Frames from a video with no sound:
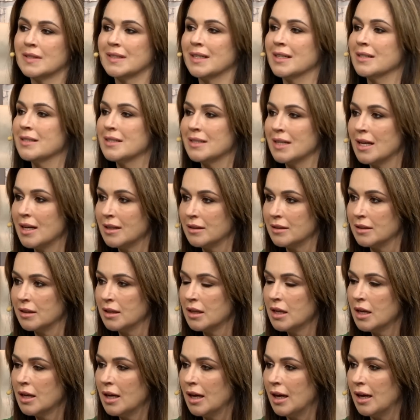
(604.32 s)
skazany,
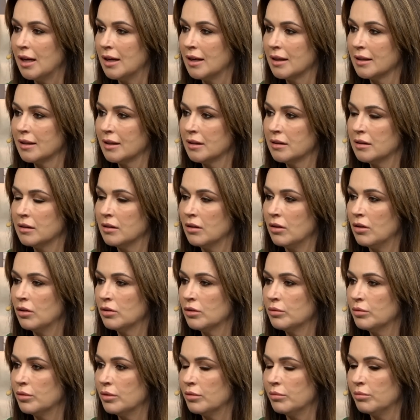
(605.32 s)
ale kiedy
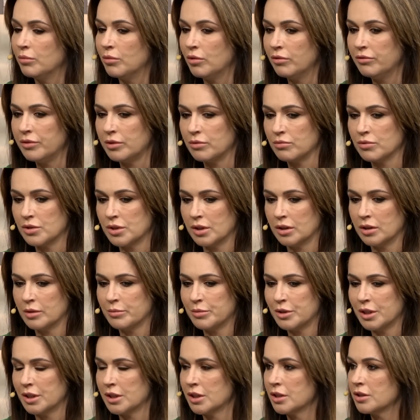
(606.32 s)
on mówił, że
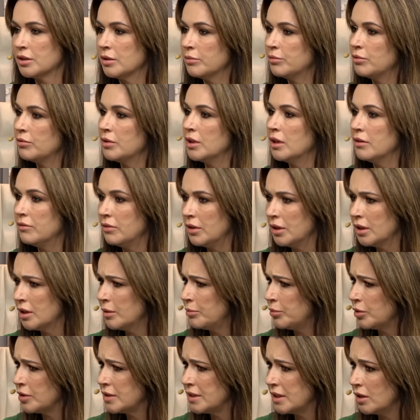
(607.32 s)
no przecież to były
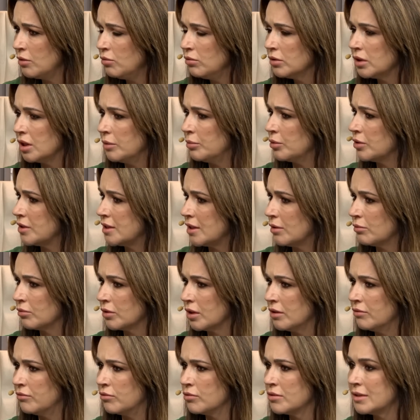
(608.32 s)
niewinne pocałunki,
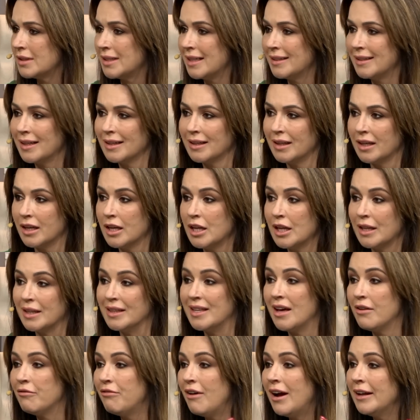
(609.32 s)
pocałunki w usta, takie
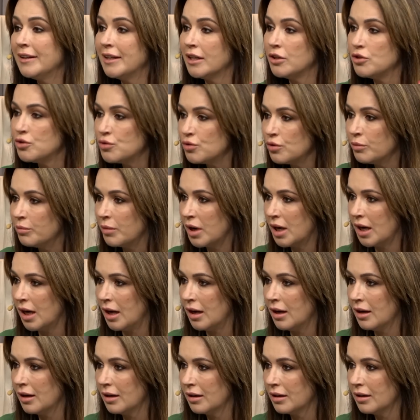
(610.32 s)
dawanie
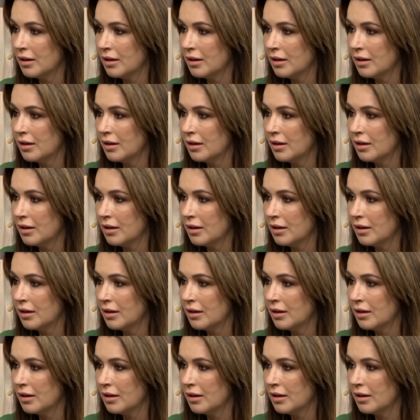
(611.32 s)
ciumka,